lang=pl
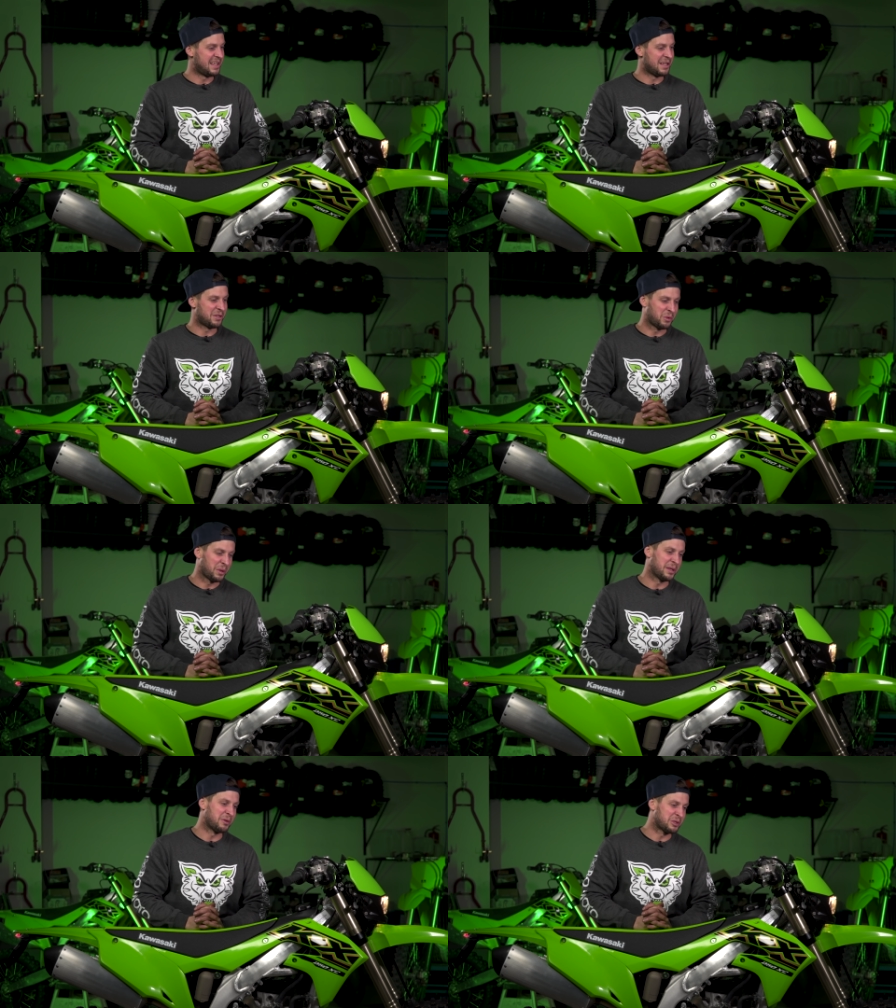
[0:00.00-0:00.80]
yy,
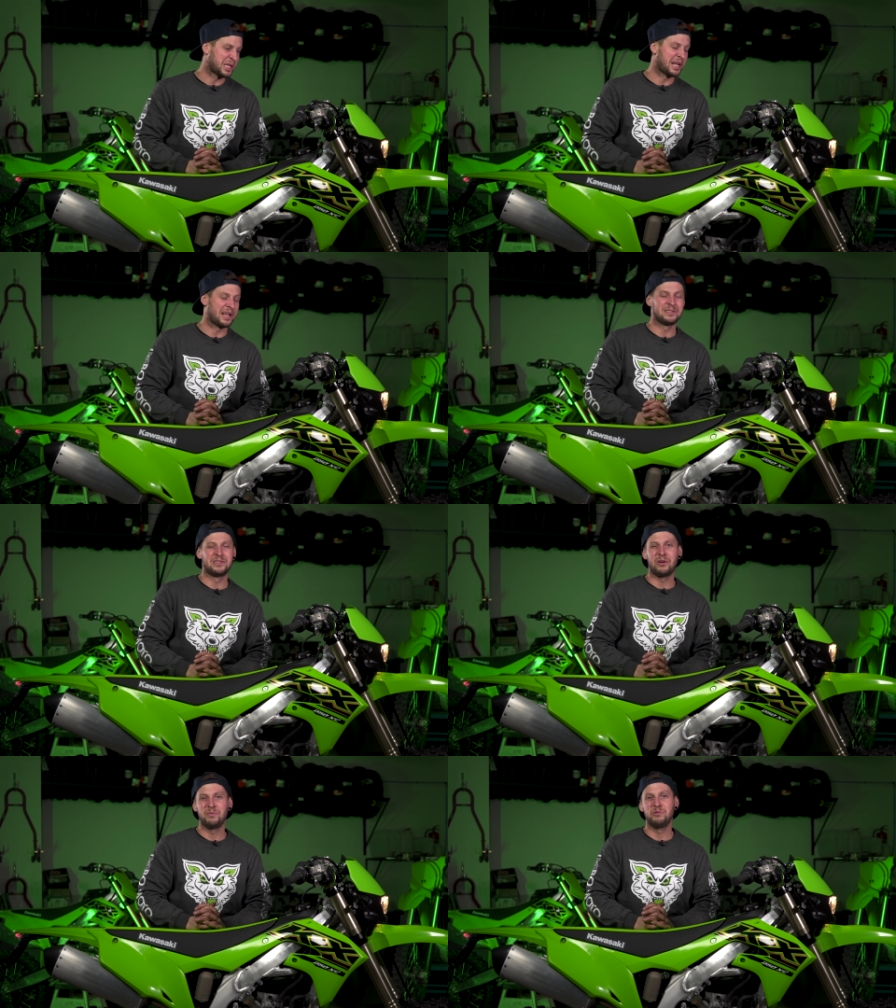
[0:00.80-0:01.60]
który no już teraz
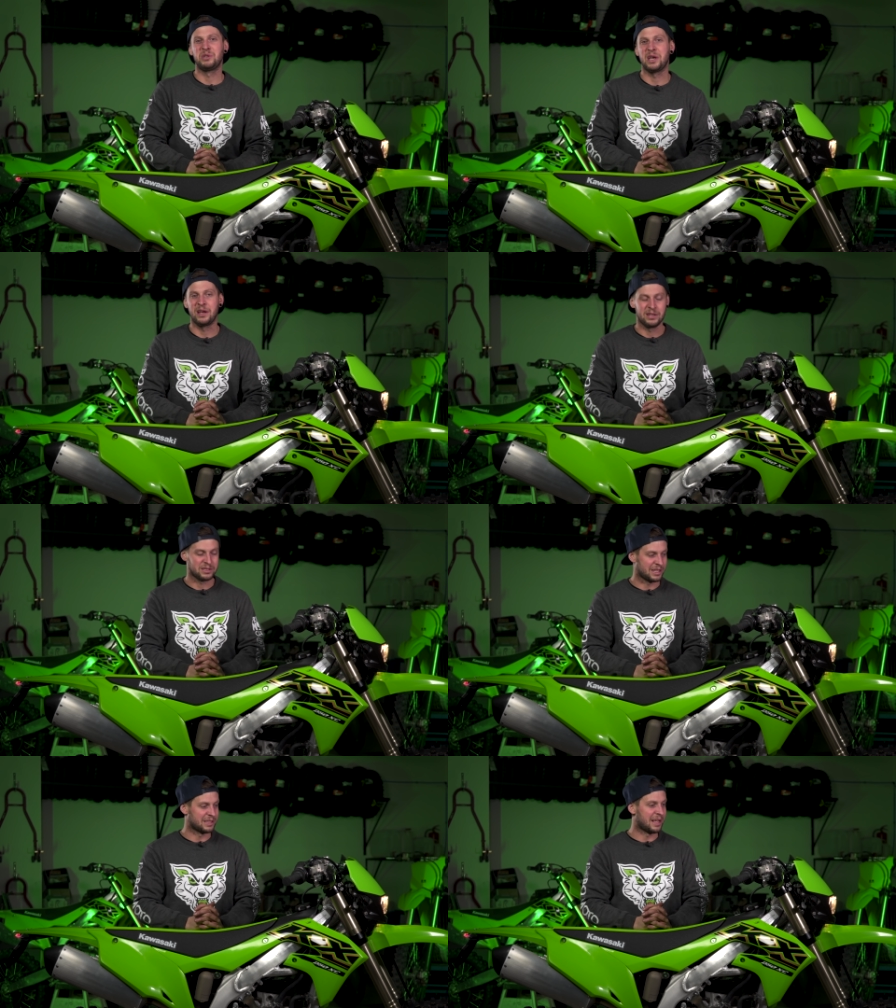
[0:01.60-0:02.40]
zrobił się
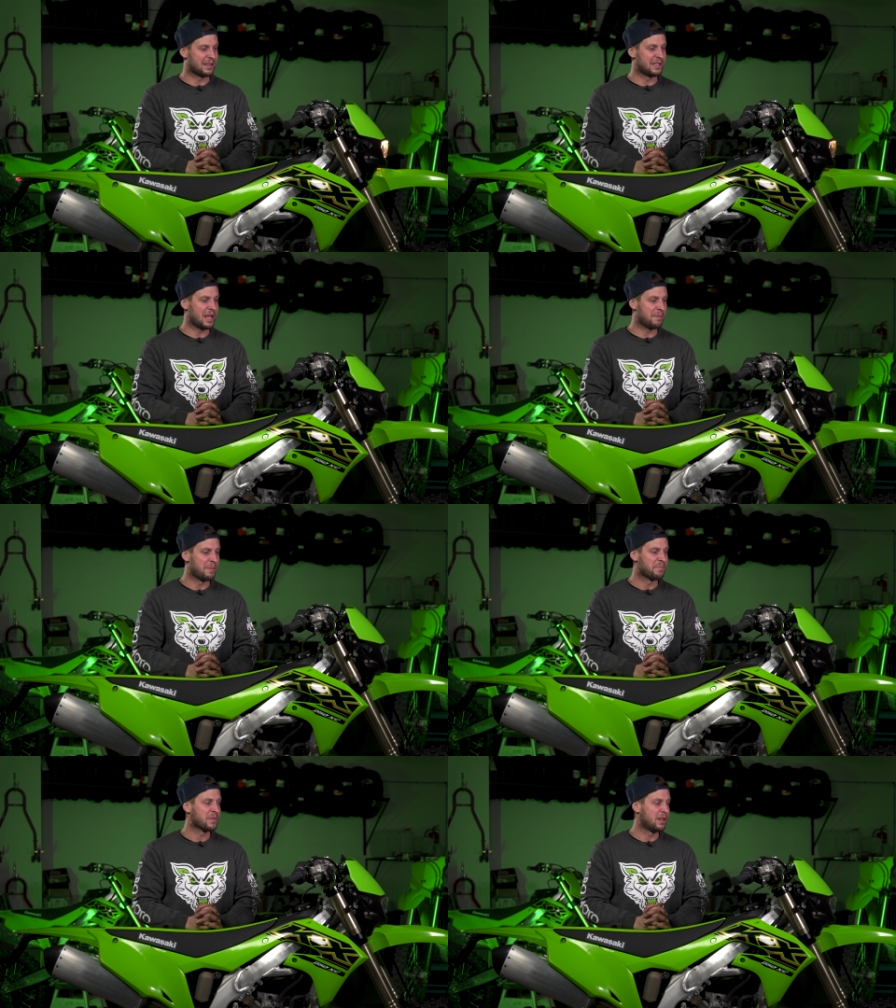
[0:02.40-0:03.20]
standardem,
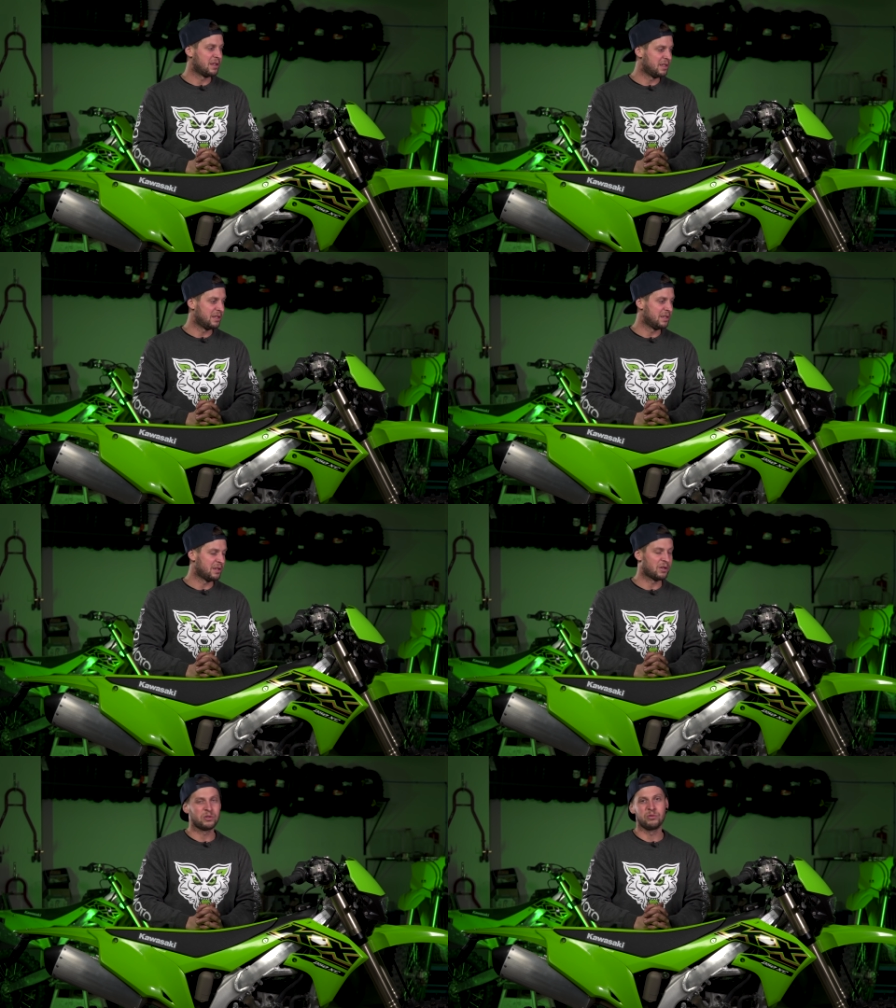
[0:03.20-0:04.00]

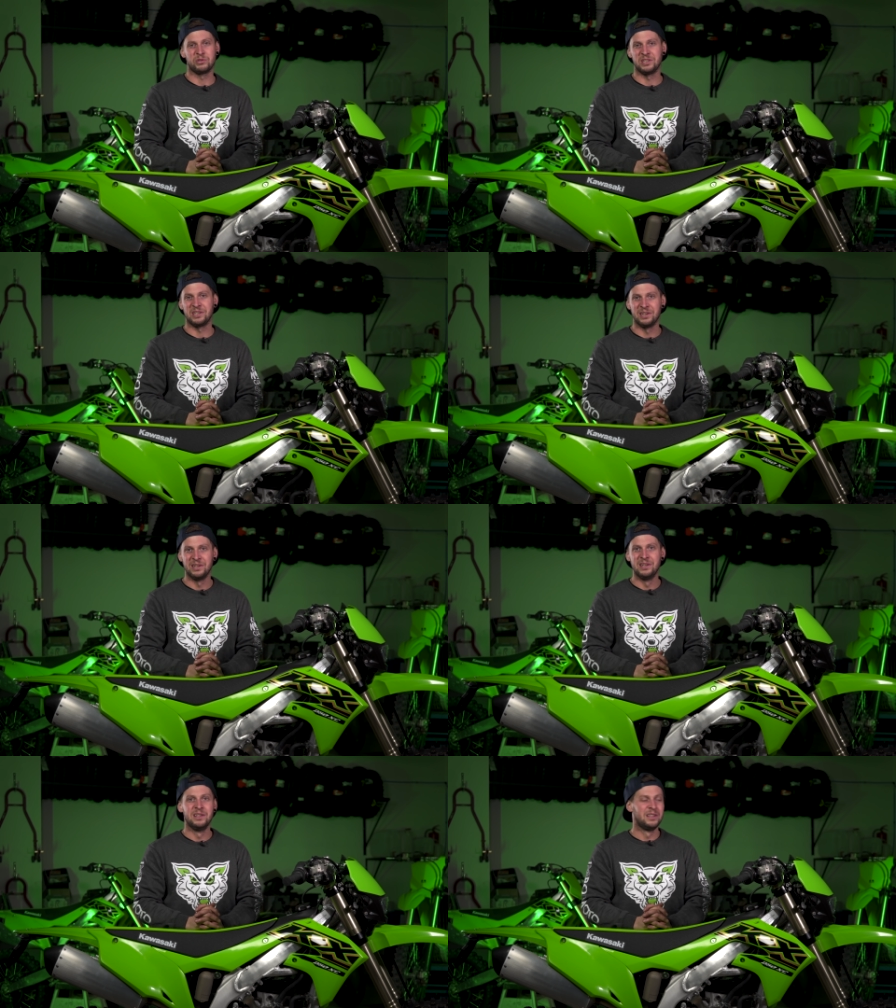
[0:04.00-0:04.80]
yy, rozrusznik.
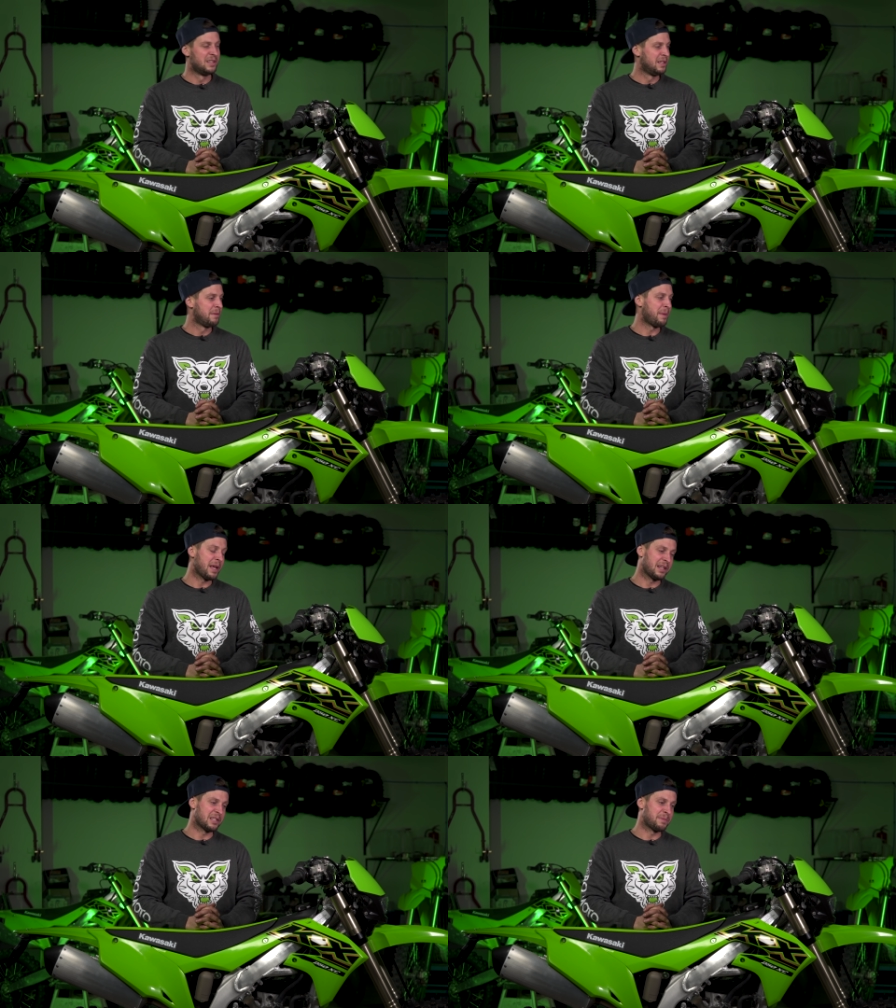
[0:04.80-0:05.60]

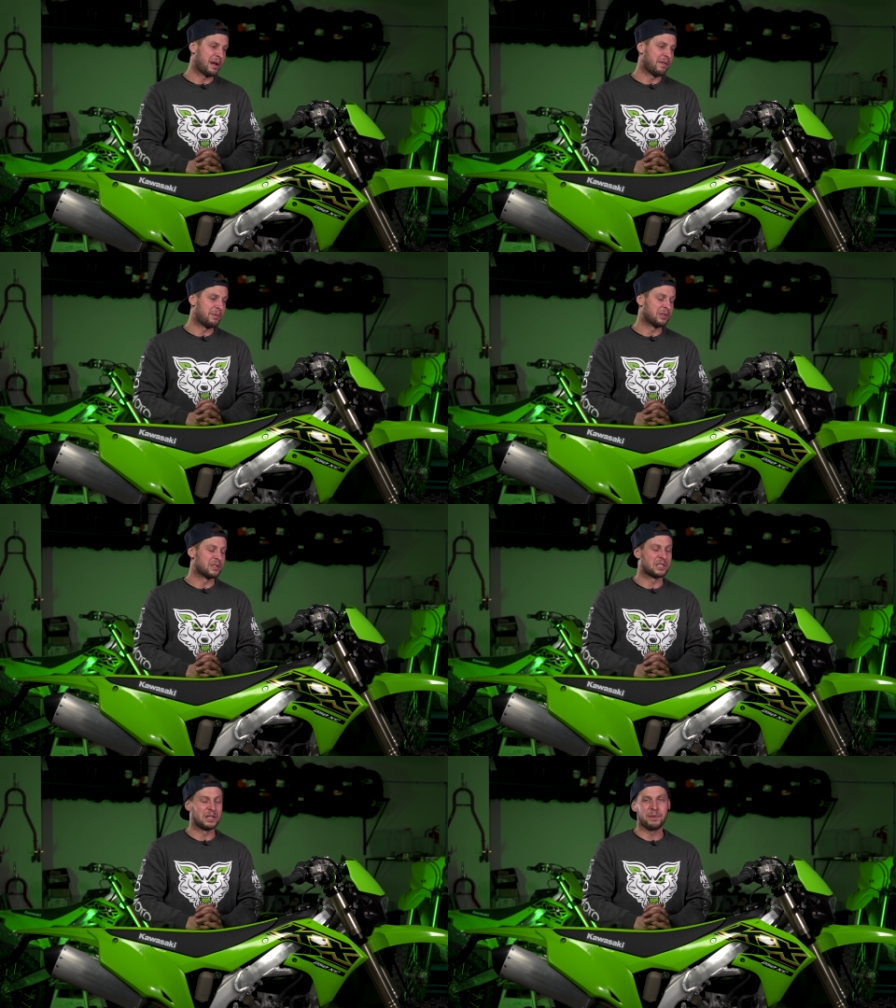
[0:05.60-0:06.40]
Piękna sprawa,
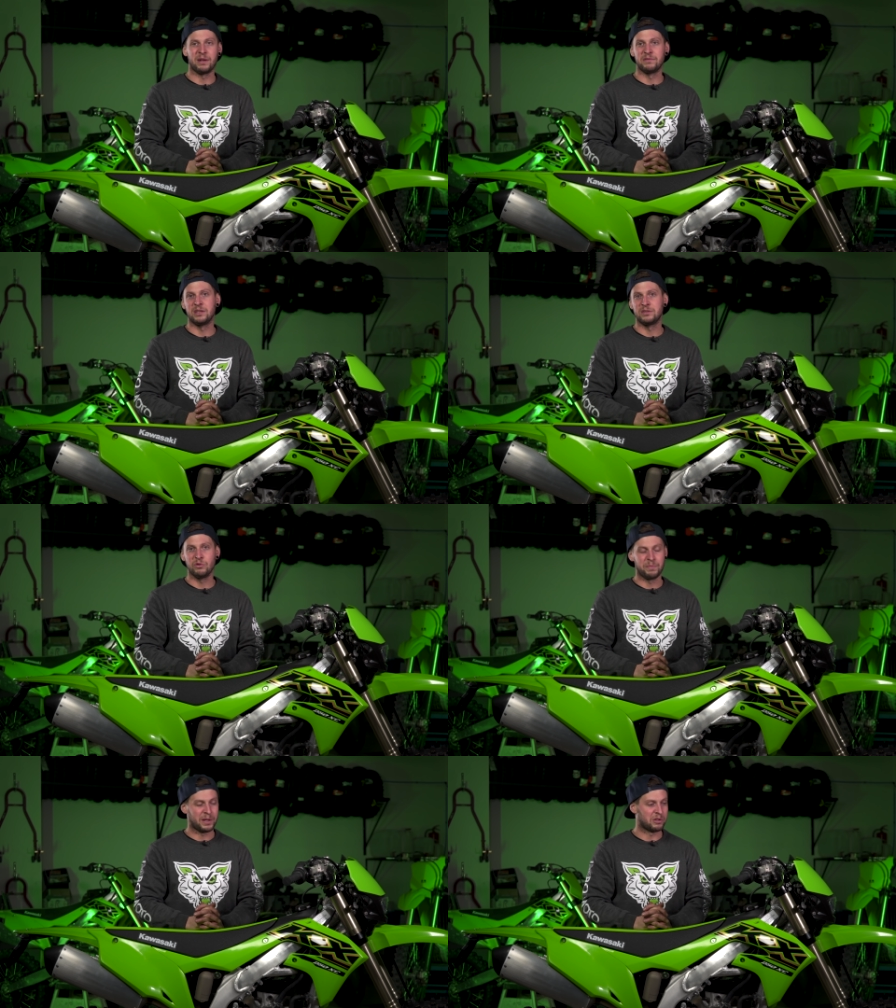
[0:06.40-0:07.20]
motocykl naprawdę super